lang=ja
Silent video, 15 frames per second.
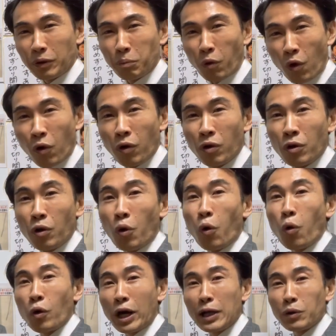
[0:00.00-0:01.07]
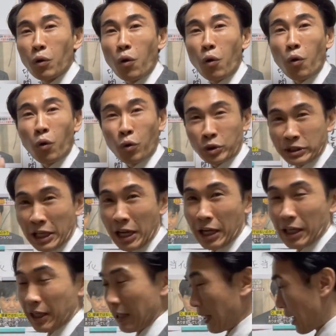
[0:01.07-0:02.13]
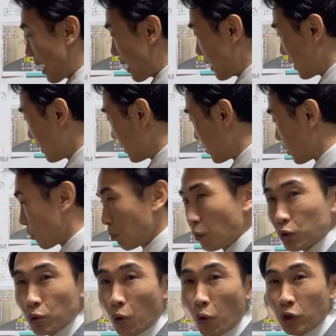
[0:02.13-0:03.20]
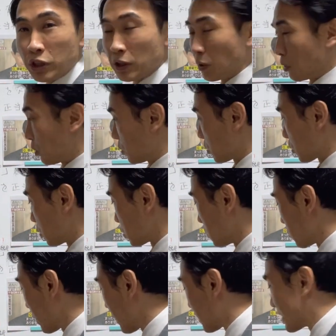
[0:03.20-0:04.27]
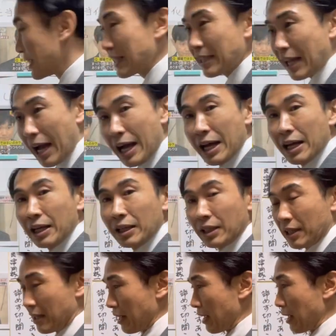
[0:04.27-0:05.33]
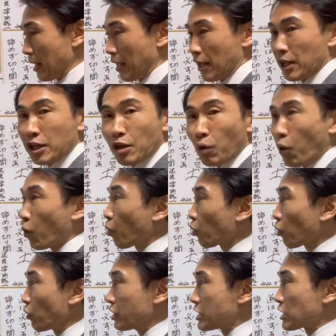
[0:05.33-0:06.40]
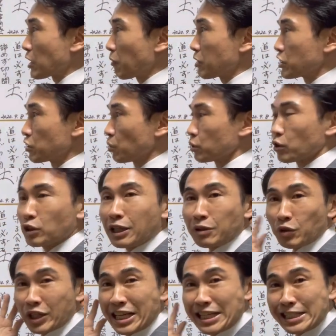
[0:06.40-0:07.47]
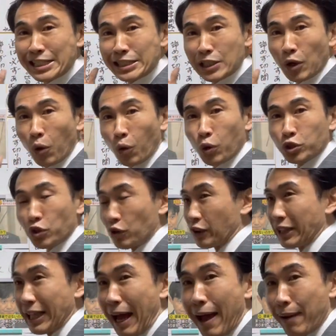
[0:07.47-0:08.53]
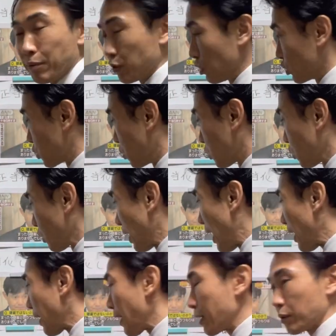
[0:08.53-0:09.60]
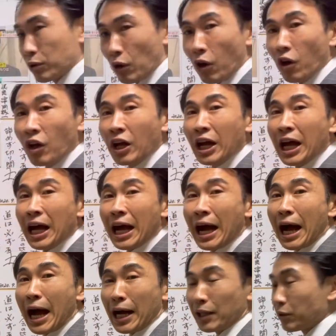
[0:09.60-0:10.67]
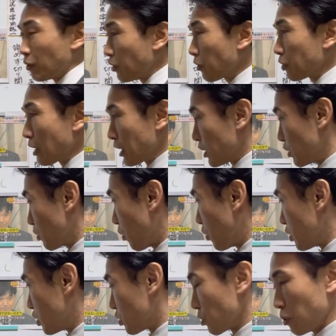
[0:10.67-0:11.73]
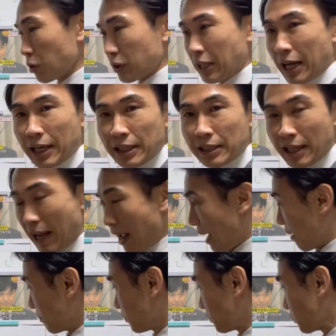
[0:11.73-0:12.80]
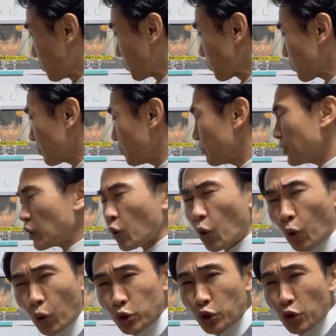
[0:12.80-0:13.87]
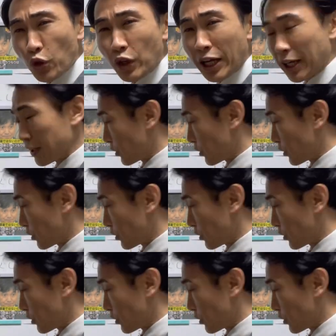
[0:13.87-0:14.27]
も、他のお子さんから、もっと大きな子供から聞いた、えー、ここの市川児童相談所の一時保護所の内部の状況を考えると、あのようなひどい状態で、保護所の中に